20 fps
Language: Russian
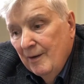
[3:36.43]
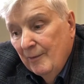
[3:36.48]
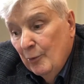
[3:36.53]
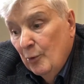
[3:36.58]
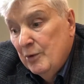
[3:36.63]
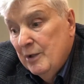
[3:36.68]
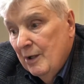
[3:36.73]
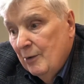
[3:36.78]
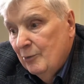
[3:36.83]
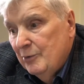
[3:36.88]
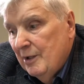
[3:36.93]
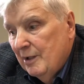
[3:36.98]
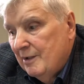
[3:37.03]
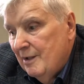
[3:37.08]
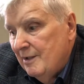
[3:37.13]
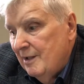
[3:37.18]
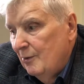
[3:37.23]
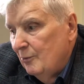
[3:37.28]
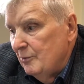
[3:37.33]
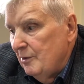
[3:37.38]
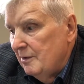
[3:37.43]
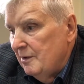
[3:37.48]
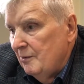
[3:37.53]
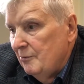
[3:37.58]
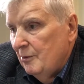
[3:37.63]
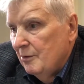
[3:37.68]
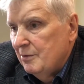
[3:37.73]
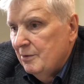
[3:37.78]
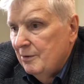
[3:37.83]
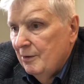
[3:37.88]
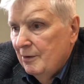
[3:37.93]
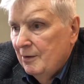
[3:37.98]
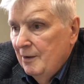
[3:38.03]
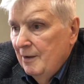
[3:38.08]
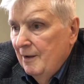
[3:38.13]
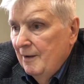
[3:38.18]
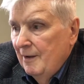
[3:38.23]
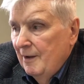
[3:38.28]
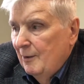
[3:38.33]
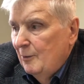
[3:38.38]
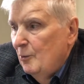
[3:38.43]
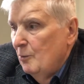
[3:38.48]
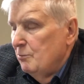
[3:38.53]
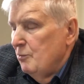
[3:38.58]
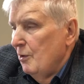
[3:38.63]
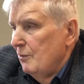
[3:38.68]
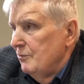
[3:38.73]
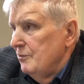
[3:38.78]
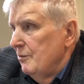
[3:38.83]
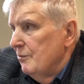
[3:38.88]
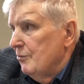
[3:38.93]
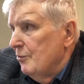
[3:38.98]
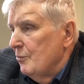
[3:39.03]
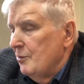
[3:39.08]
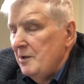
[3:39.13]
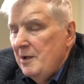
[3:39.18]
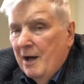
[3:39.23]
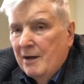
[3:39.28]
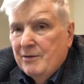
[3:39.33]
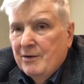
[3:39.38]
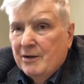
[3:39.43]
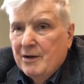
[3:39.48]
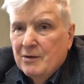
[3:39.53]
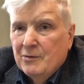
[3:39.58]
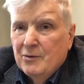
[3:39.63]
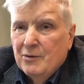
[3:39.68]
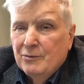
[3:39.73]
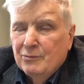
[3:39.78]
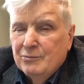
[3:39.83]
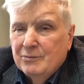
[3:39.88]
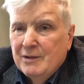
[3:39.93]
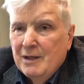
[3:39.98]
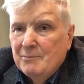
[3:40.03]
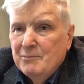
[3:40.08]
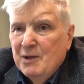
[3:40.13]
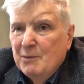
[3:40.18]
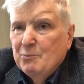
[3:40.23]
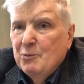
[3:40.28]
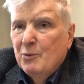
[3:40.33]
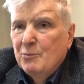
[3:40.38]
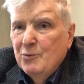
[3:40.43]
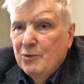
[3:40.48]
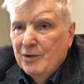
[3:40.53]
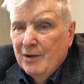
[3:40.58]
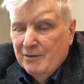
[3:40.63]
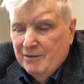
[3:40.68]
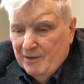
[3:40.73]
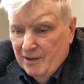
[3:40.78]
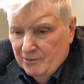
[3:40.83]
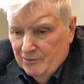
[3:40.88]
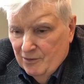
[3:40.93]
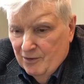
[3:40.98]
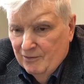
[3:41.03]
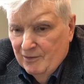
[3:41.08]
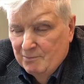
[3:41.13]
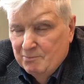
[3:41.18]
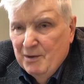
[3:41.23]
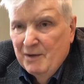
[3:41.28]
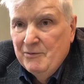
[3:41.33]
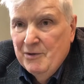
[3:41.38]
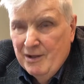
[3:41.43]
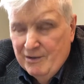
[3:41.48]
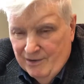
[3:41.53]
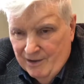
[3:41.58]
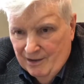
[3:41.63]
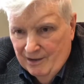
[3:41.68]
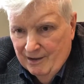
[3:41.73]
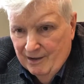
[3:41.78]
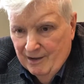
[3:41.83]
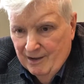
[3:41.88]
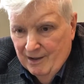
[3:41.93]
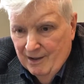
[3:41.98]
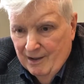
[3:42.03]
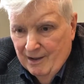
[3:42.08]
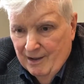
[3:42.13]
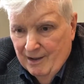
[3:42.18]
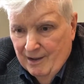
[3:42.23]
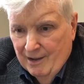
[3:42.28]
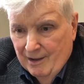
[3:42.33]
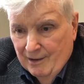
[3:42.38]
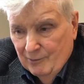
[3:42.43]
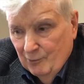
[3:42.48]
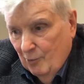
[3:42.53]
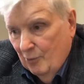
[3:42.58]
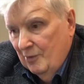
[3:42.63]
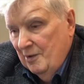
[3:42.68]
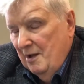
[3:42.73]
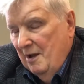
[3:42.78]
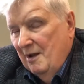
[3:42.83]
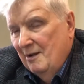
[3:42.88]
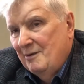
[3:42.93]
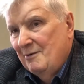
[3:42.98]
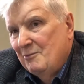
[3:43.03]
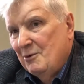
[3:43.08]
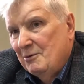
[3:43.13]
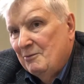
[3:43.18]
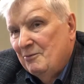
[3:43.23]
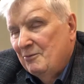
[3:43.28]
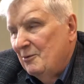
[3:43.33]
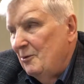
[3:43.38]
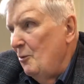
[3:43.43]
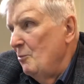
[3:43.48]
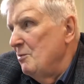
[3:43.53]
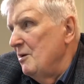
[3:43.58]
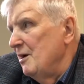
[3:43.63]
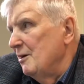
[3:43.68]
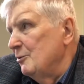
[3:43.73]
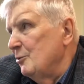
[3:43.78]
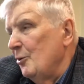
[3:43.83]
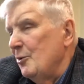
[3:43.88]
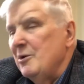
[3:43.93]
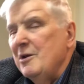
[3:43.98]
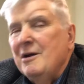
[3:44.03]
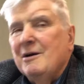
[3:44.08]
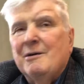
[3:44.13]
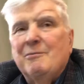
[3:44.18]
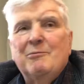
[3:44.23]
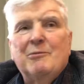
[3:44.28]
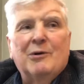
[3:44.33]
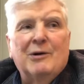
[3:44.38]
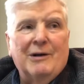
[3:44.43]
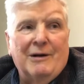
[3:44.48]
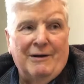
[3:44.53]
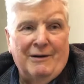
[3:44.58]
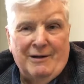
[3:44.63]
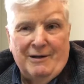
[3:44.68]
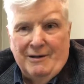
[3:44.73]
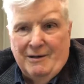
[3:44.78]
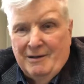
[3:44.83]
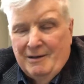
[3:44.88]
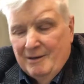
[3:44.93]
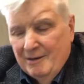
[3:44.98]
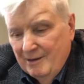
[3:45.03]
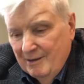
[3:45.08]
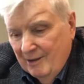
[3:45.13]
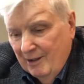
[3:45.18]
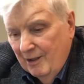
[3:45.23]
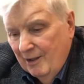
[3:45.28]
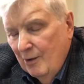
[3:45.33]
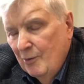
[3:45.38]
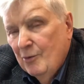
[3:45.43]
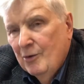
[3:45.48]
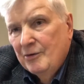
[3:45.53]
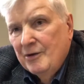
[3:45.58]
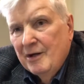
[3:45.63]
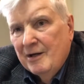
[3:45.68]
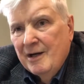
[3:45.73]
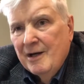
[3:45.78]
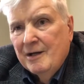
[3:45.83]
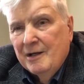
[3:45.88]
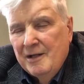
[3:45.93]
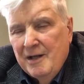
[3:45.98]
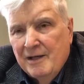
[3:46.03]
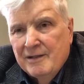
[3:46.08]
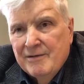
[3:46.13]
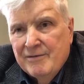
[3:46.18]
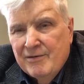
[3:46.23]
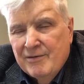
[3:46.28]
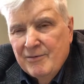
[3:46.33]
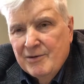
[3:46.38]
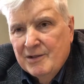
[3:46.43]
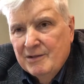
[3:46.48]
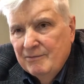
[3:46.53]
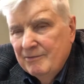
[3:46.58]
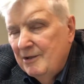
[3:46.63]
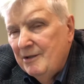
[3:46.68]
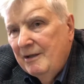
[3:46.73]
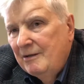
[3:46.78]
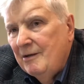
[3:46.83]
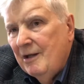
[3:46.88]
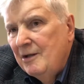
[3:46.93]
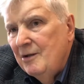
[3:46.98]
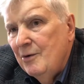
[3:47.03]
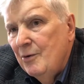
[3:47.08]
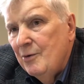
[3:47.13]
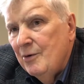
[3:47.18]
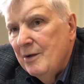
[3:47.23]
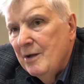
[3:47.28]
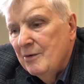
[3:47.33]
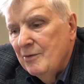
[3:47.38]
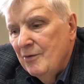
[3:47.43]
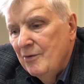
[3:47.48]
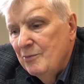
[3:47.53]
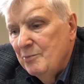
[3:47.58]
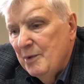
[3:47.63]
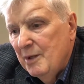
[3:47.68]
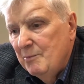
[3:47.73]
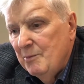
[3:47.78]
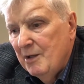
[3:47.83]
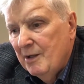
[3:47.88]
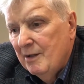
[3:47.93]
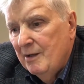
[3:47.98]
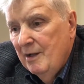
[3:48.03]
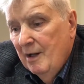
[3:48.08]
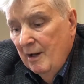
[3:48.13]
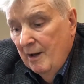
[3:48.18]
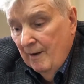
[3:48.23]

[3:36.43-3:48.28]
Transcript: Но дело доходило до того, что любовницу князя какого-то там, не помню сейчас какого, повесили. Ну, где это вот в любых других э, регионах и княжествах вы не найдете такого примера.